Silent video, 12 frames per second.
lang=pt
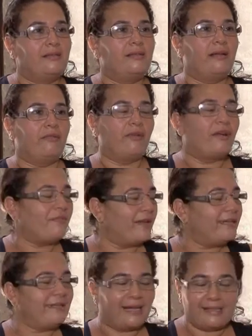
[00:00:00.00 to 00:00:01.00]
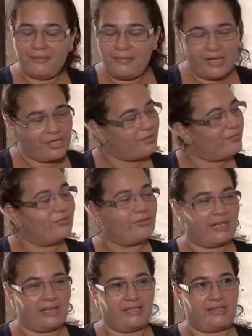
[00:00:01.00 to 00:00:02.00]
né, com a verdade mesmo,
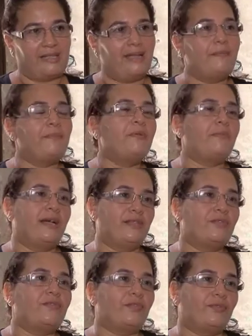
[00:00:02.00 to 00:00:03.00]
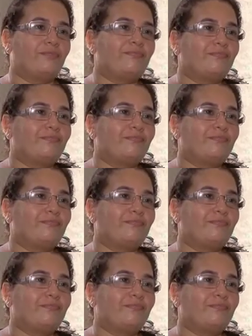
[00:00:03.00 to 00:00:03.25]
sempre, mas eu vou.